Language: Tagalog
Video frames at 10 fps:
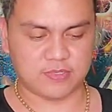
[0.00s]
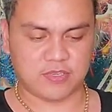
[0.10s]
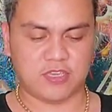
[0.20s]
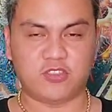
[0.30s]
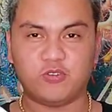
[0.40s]

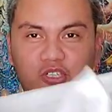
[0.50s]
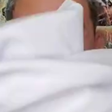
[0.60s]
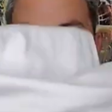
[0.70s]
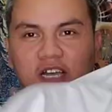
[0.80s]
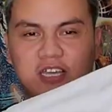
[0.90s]
Ito siya
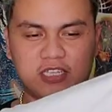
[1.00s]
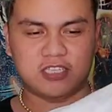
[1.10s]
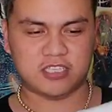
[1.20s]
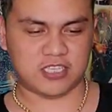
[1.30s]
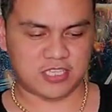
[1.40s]

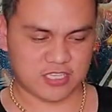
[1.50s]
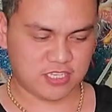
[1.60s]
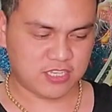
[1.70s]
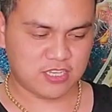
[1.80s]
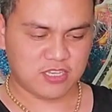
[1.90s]
guys
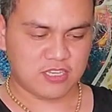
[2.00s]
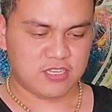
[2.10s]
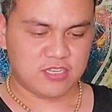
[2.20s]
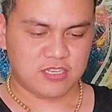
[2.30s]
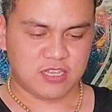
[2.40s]

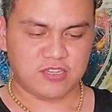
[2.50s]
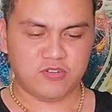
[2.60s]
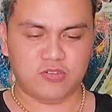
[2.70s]
ano